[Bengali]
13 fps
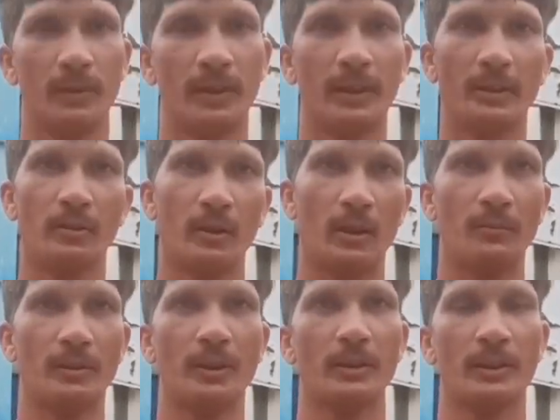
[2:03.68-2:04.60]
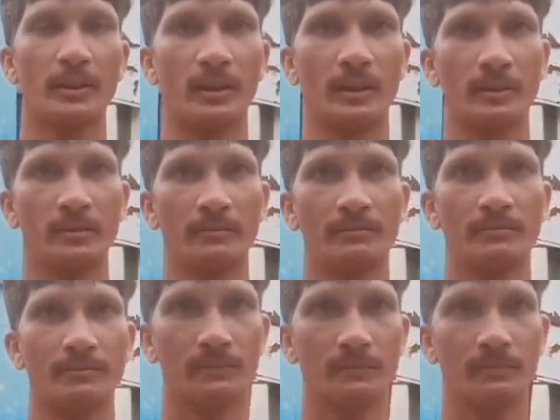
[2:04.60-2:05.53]
এটার জন্য আমি দেখতে চাই
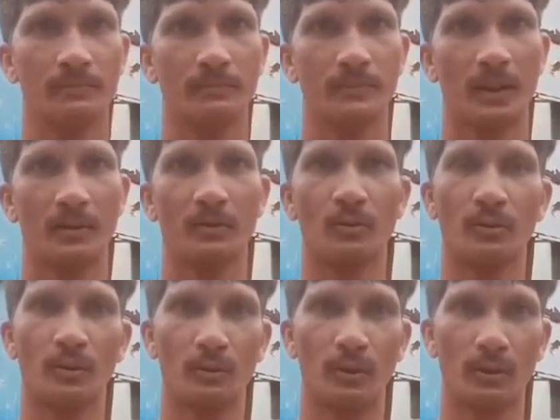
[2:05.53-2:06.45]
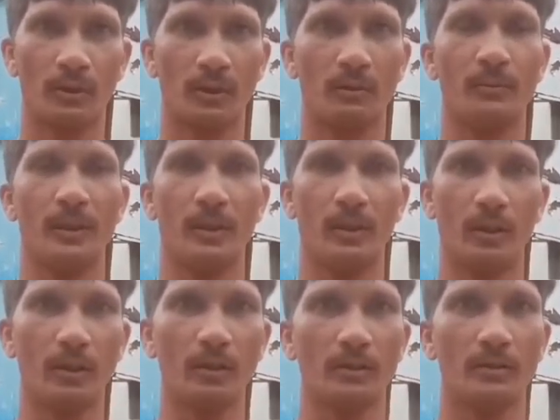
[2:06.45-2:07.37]
আর চোদ্দো বছরের মেয়ে
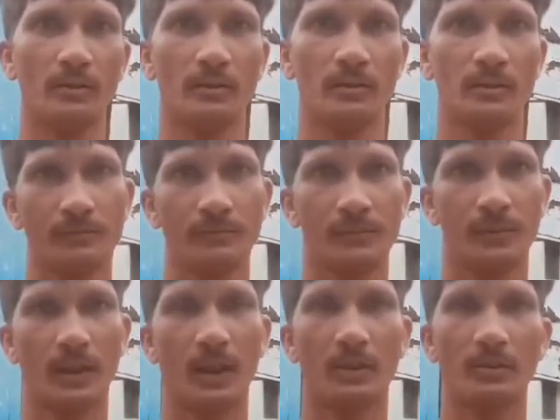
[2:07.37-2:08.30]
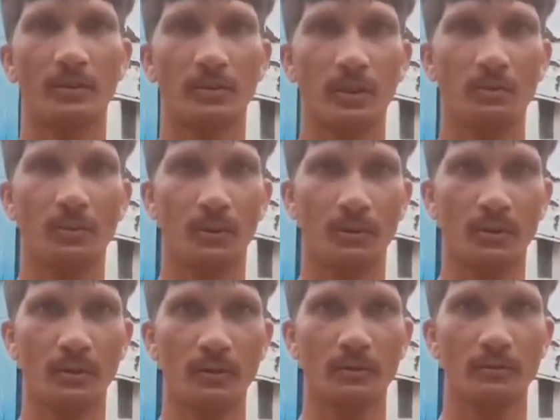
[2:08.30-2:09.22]
হলো গার্ড স্কুলে
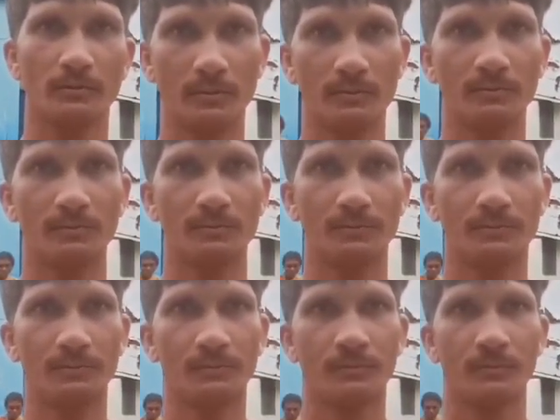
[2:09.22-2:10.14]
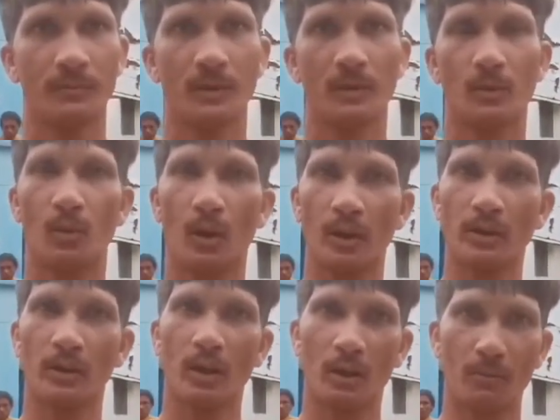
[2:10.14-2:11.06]
পড়তো ঘরে কে কে ছিল ঘরে
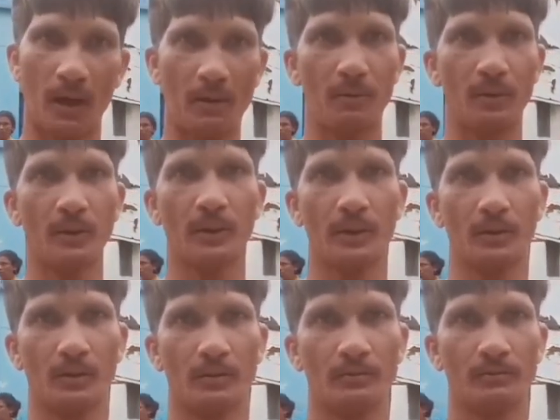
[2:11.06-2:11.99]
ছিল আর ভাই বোন ছিল